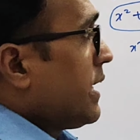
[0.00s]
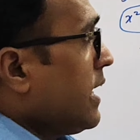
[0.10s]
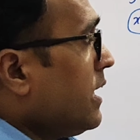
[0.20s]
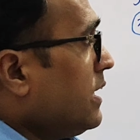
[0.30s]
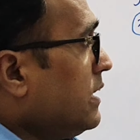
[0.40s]

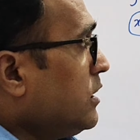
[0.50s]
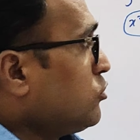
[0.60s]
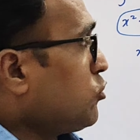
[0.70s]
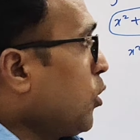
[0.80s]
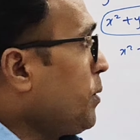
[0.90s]
देखें
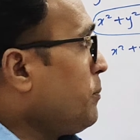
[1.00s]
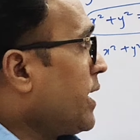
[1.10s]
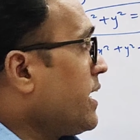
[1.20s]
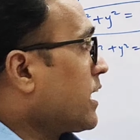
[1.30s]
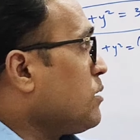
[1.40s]
जो भी
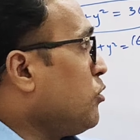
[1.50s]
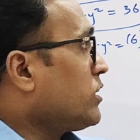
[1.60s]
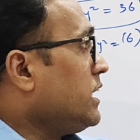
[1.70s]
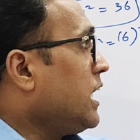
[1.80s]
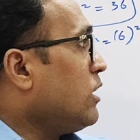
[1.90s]
बड़ी रकम
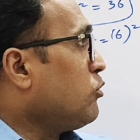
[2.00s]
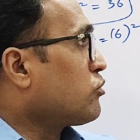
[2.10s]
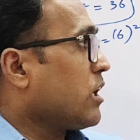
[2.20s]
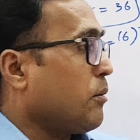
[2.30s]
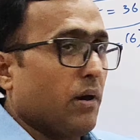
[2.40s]
होती है वो
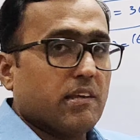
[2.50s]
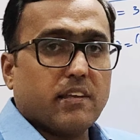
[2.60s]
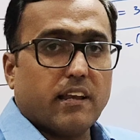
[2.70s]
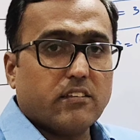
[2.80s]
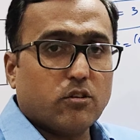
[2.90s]
उसका मेजर
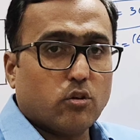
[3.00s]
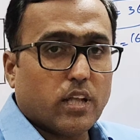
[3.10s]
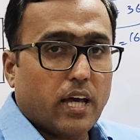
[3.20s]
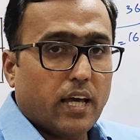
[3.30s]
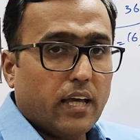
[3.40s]
एक्सेस
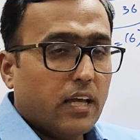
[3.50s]
होता है